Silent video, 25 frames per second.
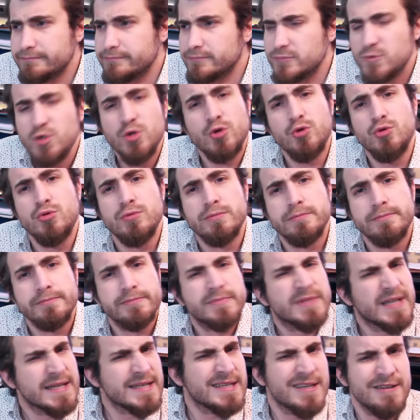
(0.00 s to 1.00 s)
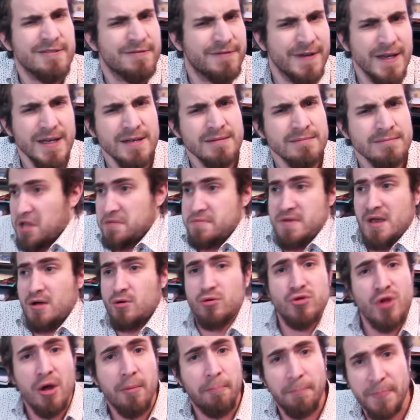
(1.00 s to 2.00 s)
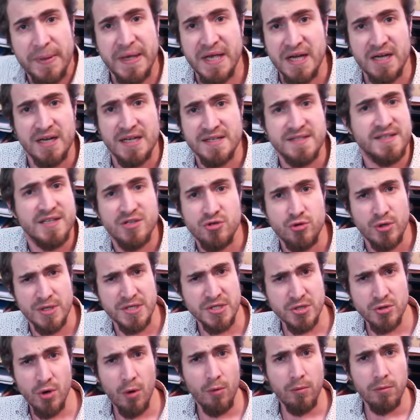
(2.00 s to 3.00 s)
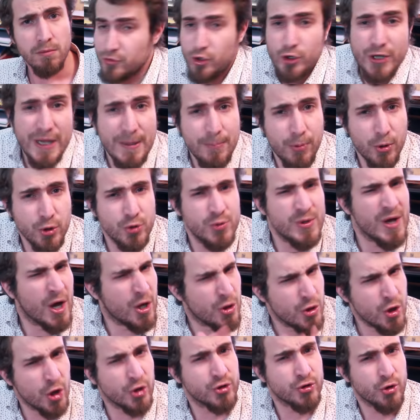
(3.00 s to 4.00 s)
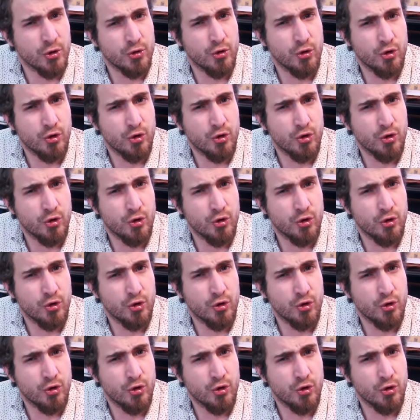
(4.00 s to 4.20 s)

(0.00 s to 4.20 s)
Du coup, Qu'est-ce qu'il fait Eh bien, on empire la situation, donc il produit un autre